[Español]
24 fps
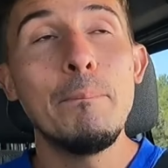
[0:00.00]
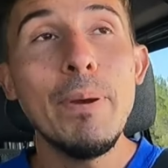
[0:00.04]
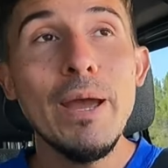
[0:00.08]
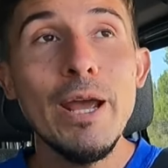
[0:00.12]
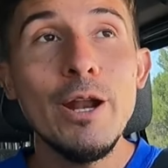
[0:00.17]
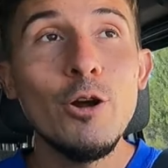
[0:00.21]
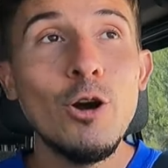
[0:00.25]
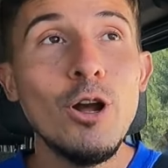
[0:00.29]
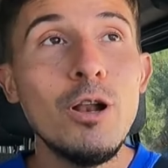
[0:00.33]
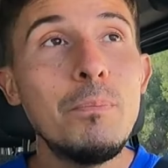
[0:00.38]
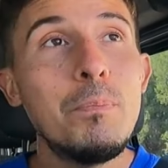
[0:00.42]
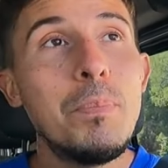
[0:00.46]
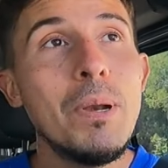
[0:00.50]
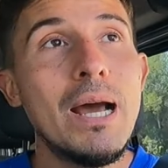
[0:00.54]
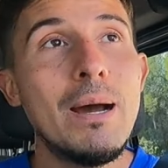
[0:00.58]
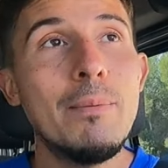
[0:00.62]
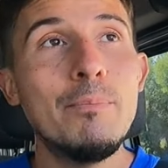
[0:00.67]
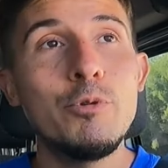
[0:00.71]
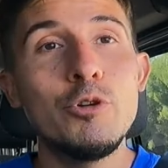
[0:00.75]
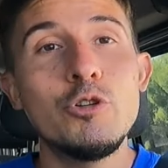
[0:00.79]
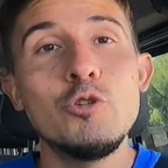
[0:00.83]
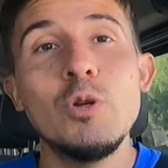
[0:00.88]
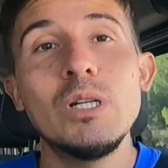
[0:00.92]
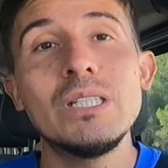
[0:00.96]
Pero el
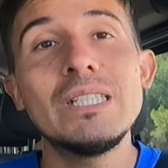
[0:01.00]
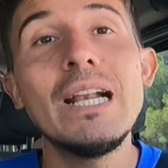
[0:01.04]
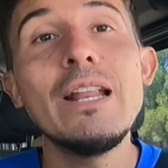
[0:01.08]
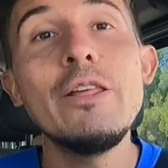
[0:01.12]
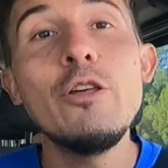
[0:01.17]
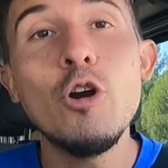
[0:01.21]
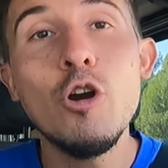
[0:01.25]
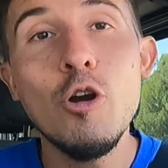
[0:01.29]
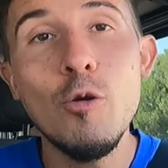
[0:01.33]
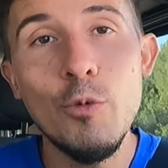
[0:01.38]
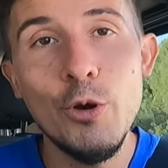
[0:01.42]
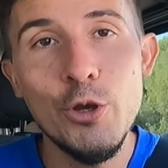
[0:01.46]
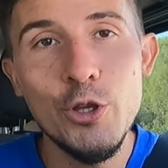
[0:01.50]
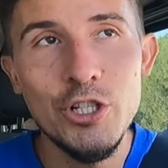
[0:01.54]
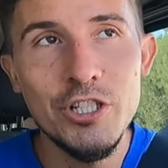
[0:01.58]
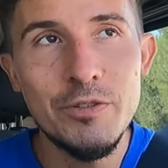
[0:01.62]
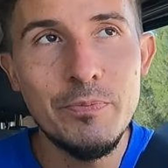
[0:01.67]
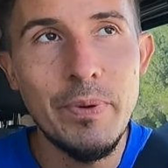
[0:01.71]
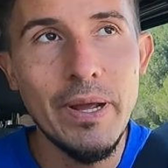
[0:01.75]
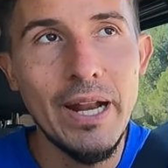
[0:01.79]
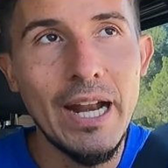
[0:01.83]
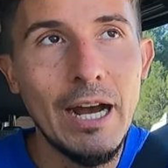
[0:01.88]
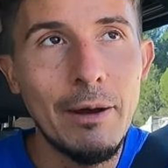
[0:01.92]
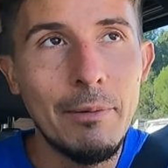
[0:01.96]
plan pues no ha salido como yo
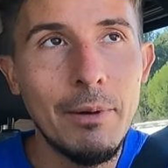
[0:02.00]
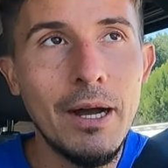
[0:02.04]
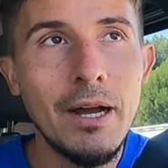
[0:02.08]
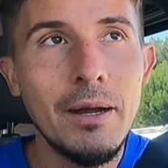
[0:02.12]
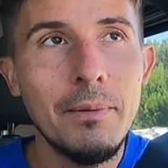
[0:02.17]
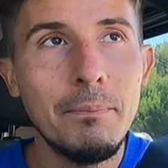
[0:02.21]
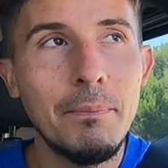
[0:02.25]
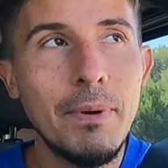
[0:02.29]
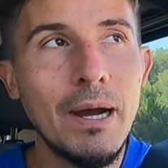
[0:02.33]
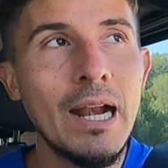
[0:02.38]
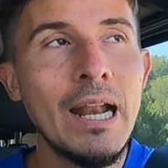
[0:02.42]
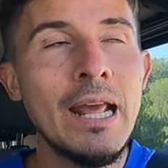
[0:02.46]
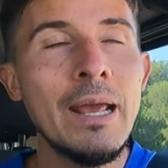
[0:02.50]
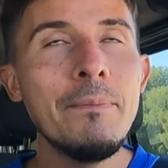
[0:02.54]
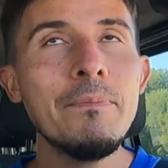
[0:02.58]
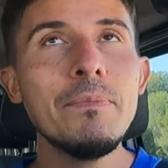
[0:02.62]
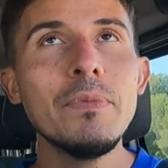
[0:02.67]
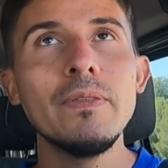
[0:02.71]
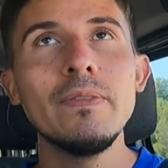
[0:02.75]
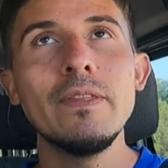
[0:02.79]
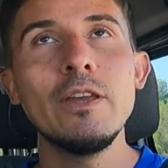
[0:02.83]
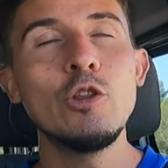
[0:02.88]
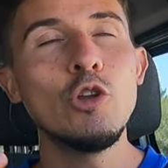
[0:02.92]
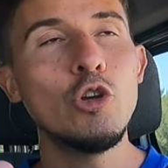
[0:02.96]
esperaba, ¿vale?
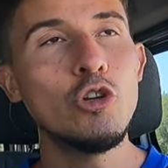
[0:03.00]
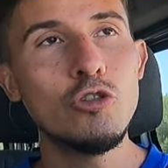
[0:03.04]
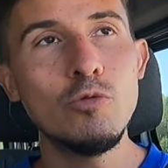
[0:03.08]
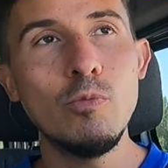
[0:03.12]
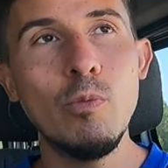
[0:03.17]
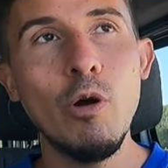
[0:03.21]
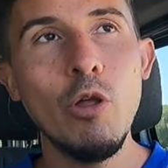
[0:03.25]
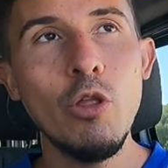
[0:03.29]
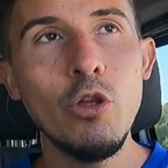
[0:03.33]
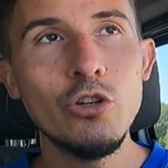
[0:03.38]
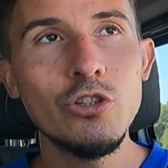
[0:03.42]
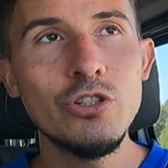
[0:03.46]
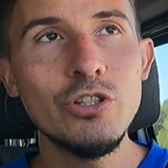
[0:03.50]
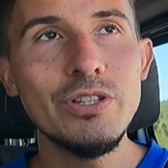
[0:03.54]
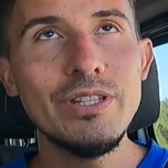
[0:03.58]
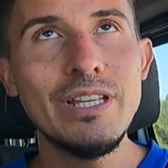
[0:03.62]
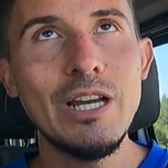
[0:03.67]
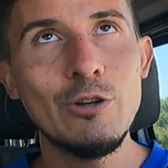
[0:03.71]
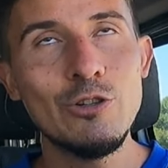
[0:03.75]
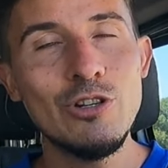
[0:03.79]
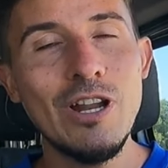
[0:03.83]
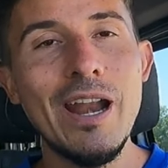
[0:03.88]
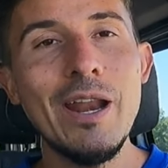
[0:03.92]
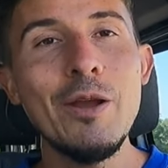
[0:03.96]
De todos modos
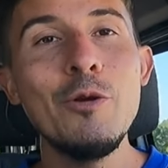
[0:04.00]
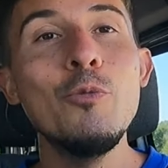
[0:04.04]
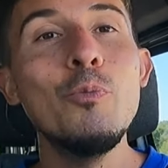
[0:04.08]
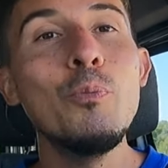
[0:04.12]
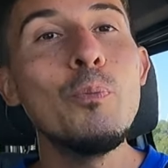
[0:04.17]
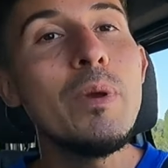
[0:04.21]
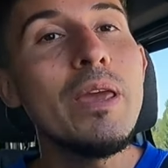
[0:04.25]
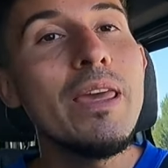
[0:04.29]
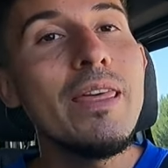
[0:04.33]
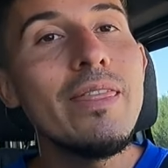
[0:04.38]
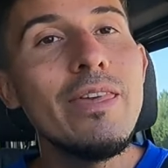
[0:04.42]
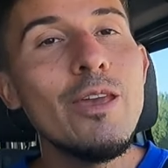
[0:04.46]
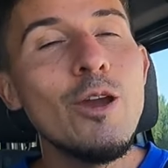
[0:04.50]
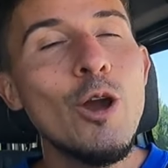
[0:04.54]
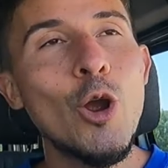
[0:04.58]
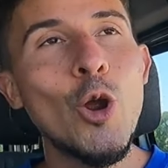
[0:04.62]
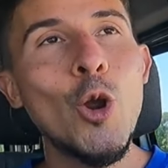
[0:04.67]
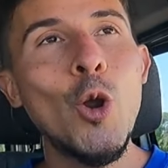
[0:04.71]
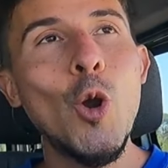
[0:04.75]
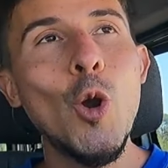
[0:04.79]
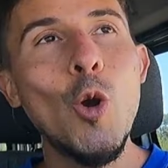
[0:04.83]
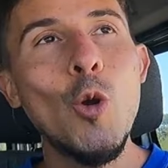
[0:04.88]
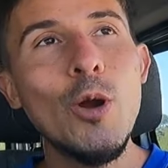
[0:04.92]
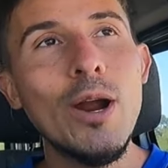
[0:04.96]
ya os haré un vídeo
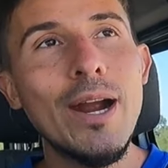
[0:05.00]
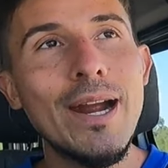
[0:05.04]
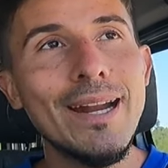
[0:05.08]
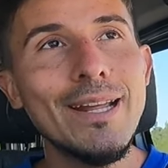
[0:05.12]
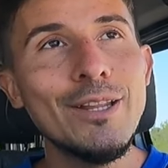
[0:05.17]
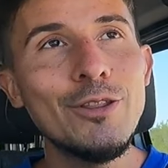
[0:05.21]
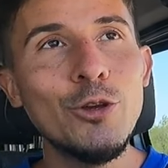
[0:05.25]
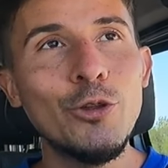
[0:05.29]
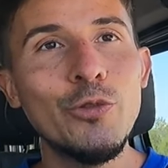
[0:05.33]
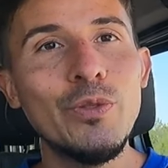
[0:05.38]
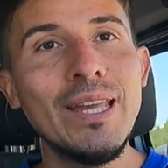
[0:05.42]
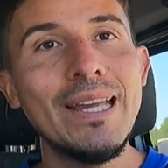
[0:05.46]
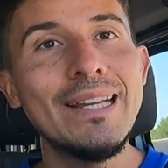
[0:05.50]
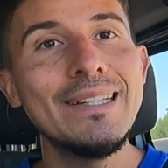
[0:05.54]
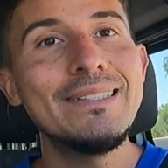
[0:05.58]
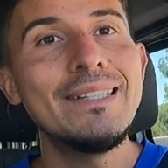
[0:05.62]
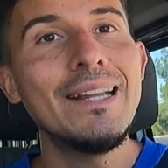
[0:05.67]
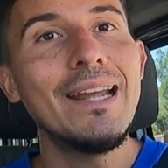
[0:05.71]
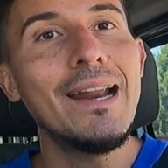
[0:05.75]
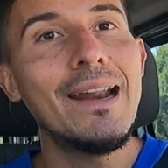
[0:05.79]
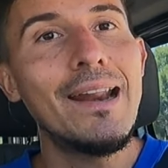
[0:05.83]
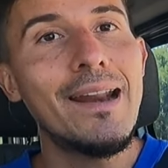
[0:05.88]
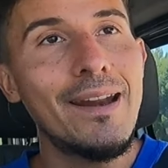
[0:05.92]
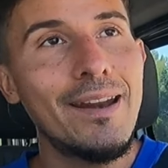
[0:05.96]
en concreto de
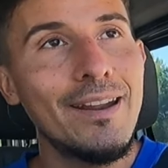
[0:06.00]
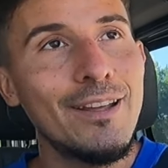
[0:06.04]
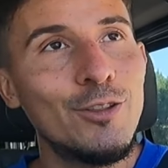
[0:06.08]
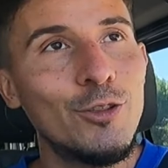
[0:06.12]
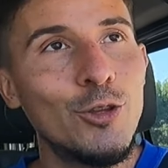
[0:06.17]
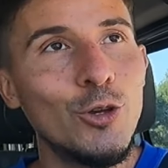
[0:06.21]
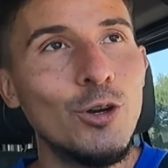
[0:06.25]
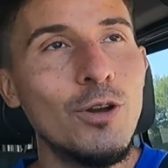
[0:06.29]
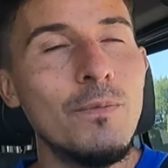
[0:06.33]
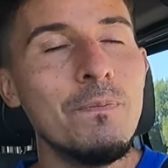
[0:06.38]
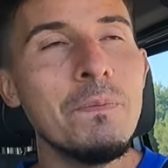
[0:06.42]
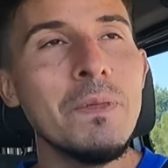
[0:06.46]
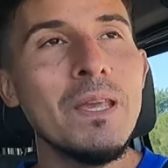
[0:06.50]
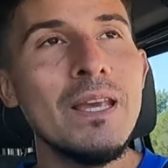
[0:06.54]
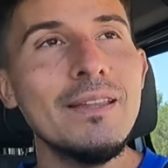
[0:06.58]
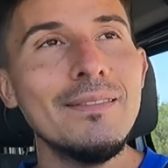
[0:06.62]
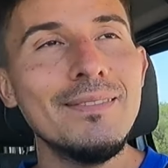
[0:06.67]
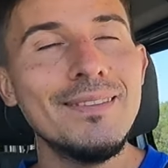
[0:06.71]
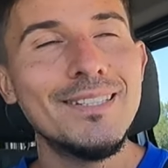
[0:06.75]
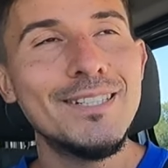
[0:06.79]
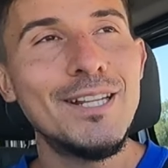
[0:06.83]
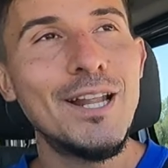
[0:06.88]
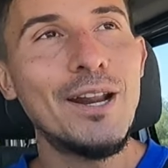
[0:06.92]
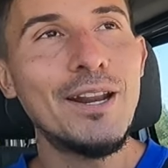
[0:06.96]
ese reto,
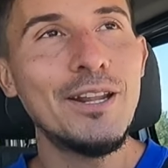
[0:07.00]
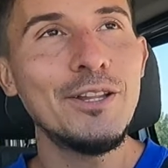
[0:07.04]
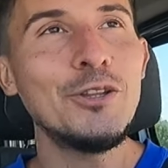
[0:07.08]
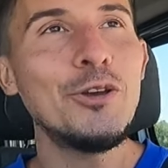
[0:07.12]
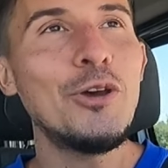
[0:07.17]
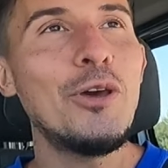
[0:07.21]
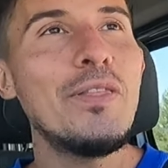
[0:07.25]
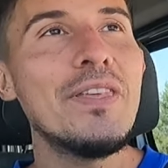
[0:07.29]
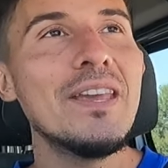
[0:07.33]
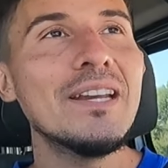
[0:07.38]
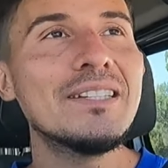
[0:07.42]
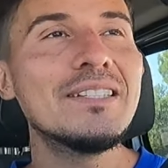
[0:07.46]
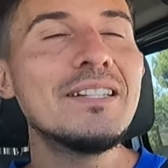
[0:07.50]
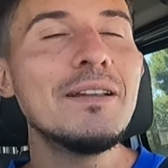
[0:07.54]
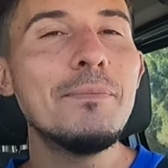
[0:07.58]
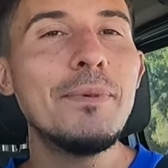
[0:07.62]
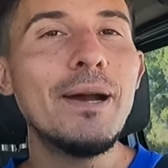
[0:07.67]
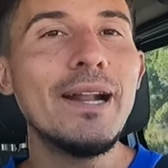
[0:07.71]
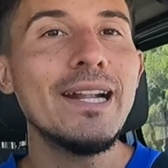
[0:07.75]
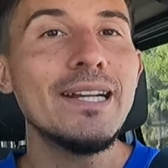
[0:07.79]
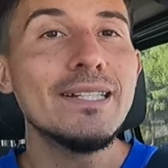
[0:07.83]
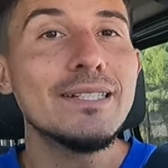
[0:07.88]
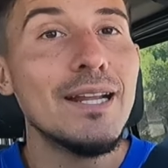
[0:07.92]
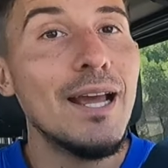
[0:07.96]
de ese reto de 10
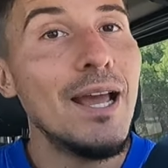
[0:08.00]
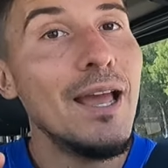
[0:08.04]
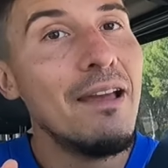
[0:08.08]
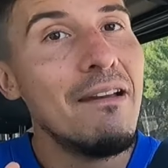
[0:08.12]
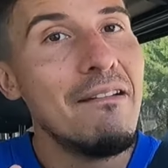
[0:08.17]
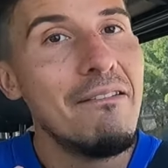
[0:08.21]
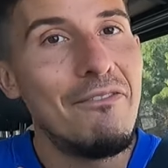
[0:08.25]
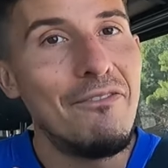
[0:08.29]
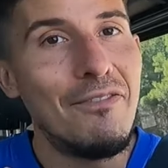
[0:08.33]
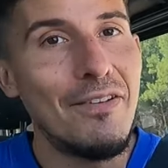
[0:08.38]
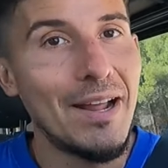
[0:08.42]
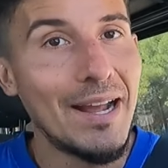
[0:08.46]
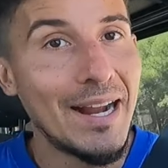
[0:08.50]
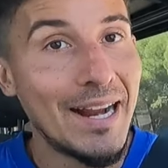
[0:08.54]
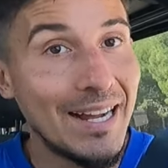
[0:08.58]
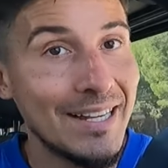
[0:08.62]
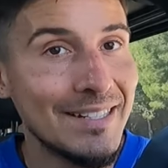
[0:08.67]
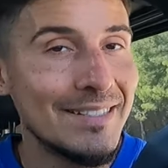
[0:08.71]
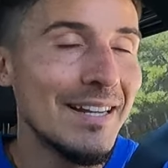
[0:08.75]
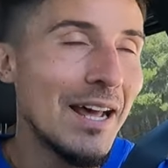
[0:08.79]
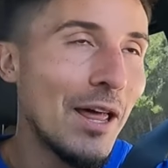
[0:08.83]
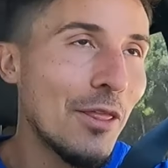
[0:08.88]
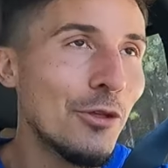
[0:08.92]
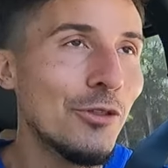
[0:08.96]
semanas
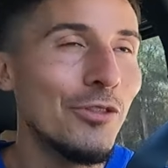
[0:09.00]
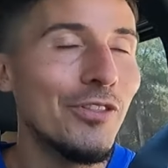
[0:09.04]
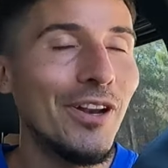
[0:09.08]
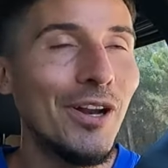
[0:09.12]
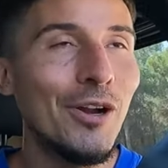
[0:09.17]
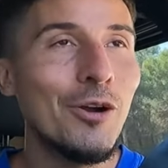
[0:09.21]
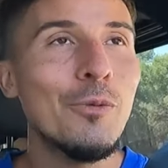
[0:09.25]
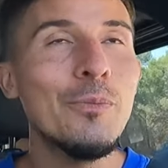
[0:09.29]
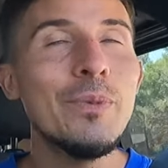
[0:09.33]
fracasado, entre